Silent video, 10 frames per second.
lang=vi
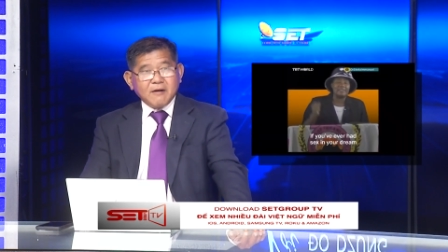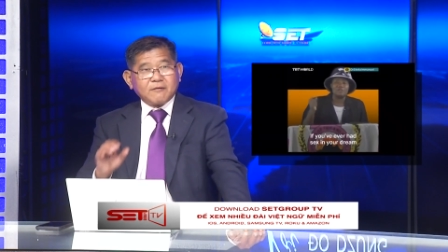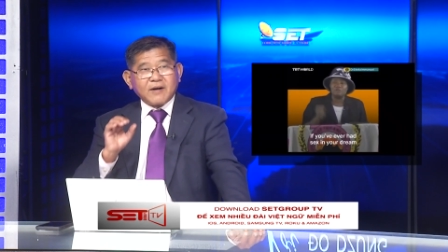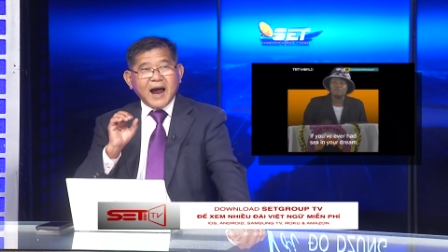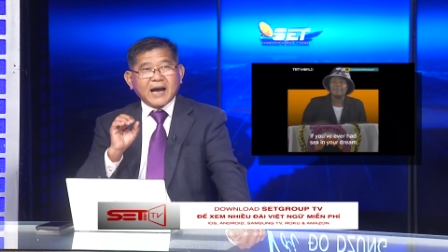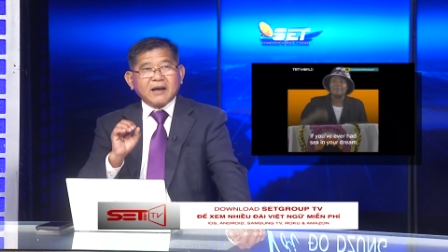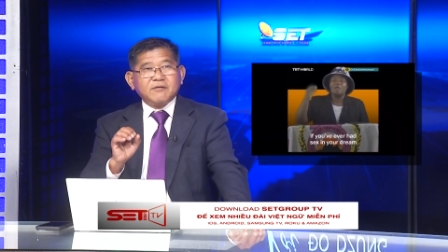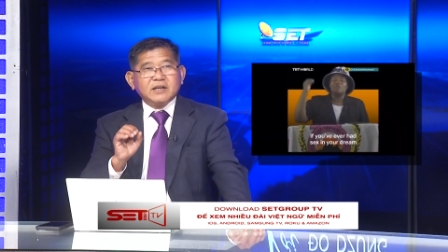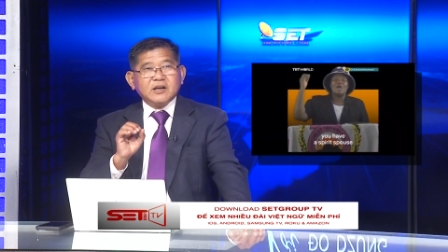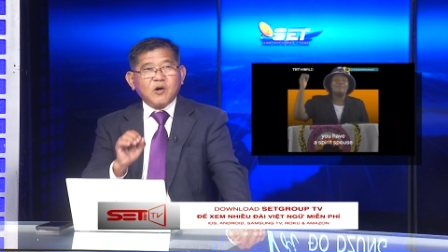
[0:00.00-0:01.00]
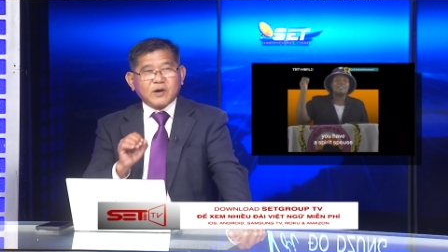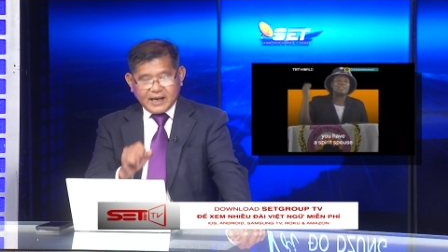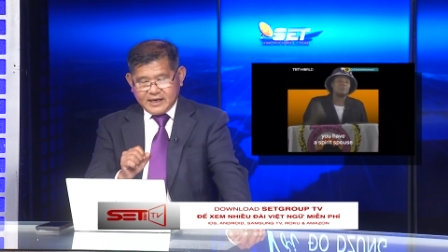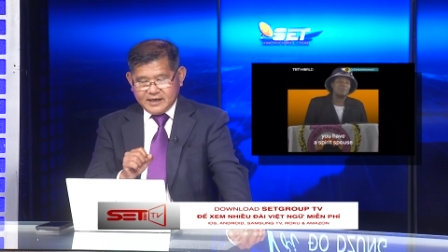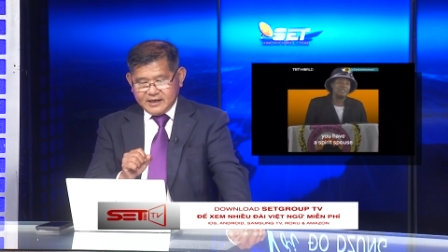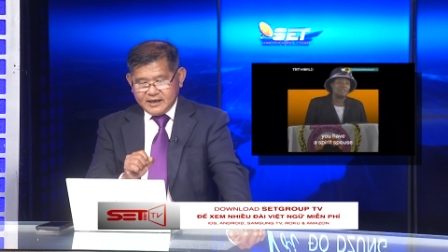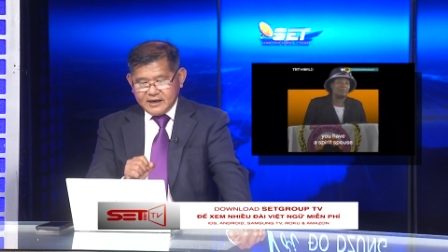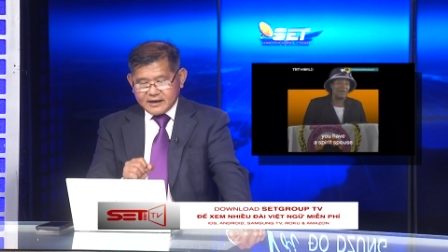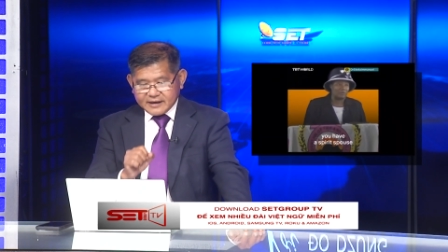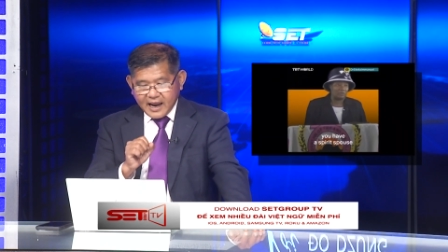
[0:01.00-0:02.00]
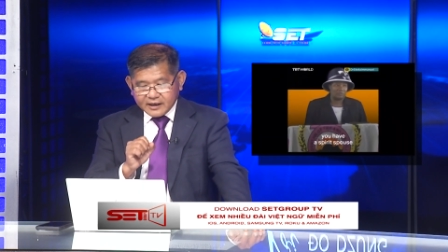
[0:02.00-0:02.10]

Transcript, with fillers: Và cái video này đã